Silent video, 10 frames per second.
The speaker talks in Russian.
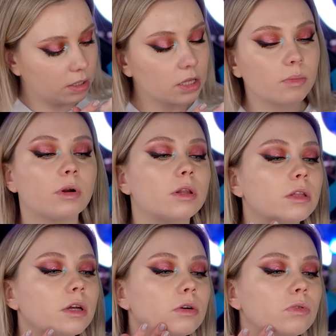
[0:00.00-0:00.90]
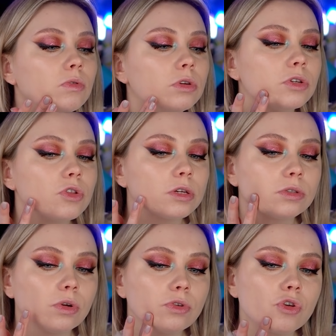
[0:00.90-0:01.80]
Я набрала на руку и сейчас
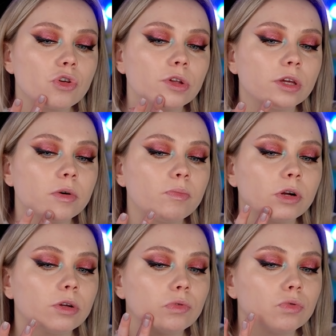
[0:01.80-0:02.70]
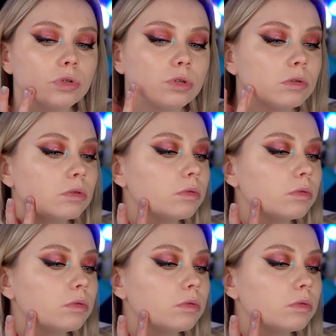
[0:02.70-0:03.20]
точечно я пройдусь.